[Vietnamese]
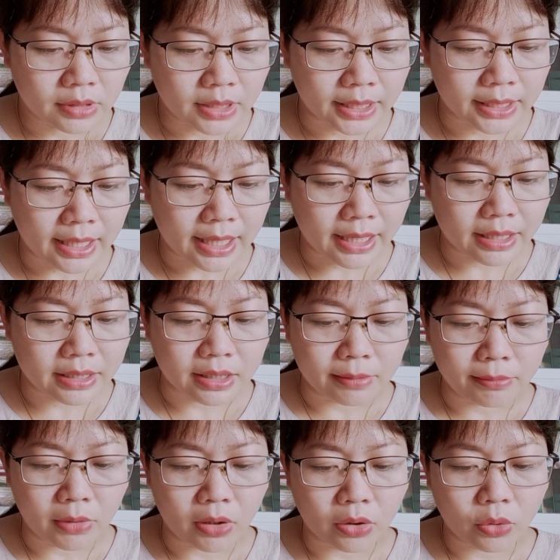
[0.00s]
Hằng ngày
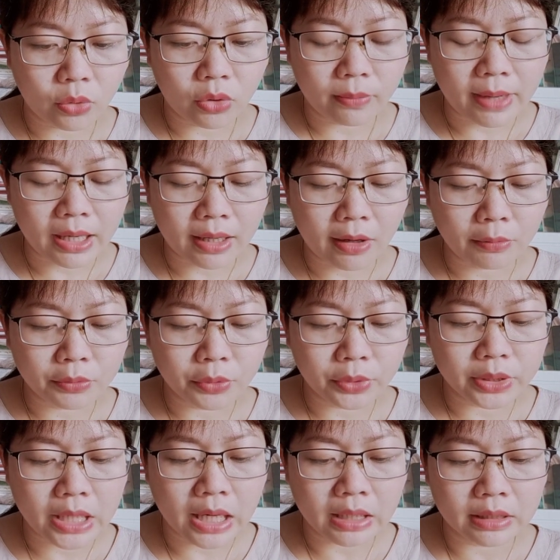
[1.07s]
chỉnh mò cua bắt ốc
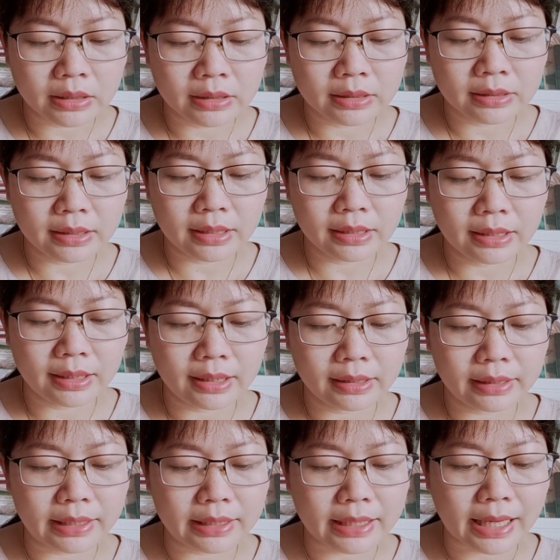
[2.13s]
nuôi thân, lớn
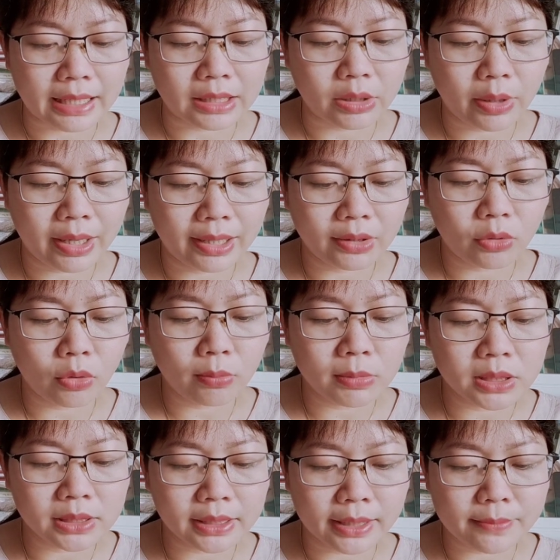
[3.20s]
lên thì cày thuê cút
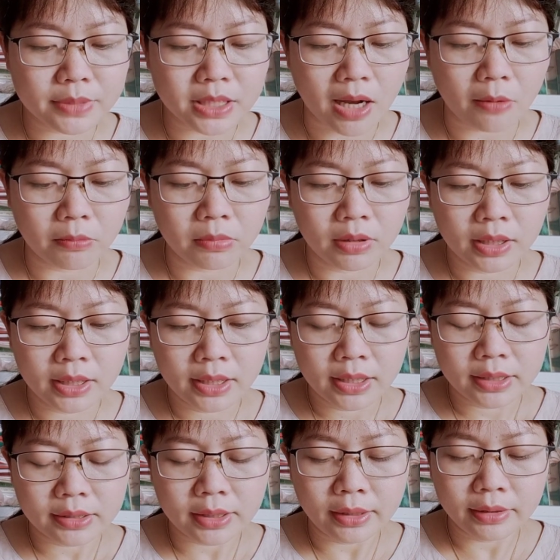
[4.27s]
núi kiếm sống.
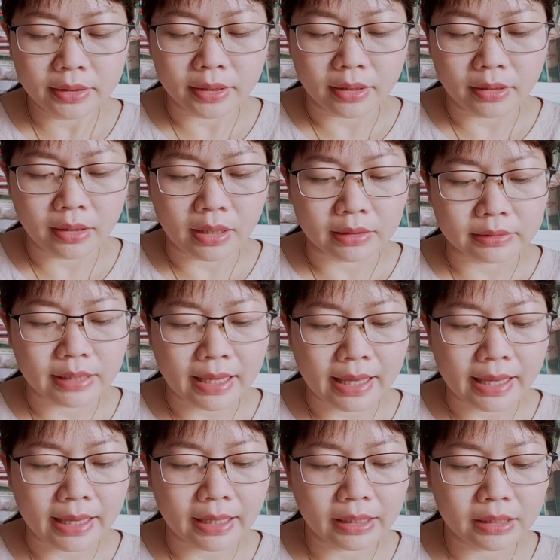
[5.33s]
Tính chỉnh thật
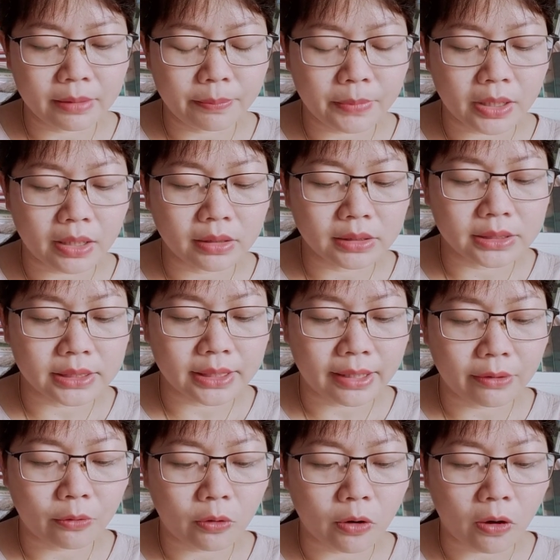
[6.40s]
thà hay giúp đỡ người
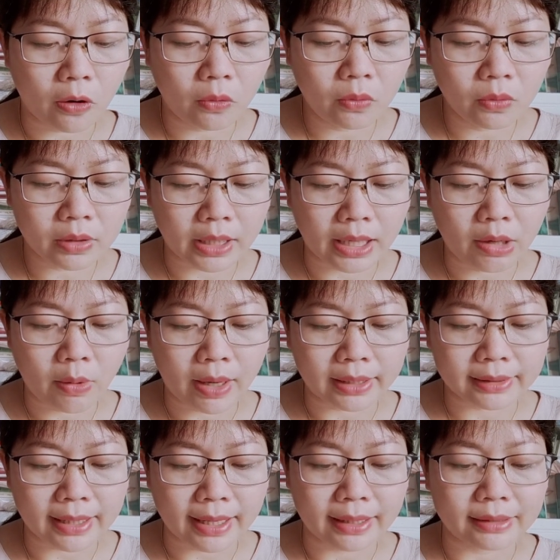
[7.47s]
nghèo khổ, kẻ
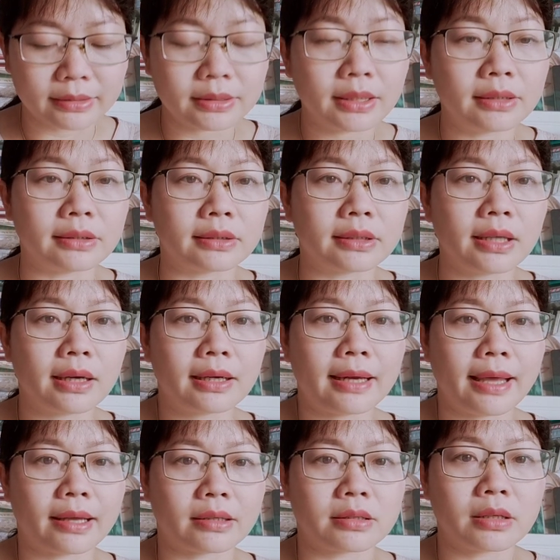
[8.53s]
hoạn nạn nên được dân
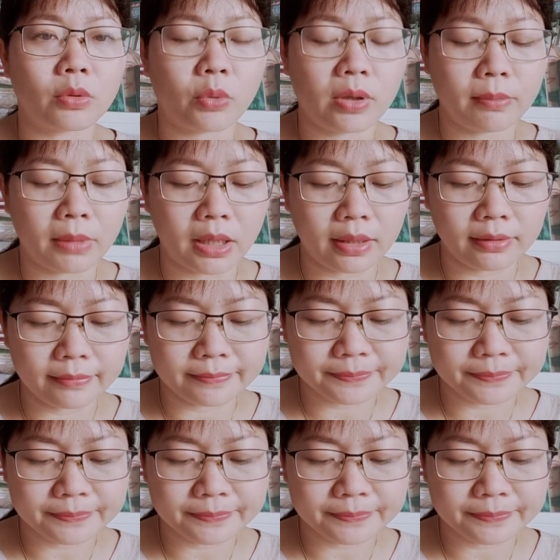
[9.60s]
làng rất quý mến.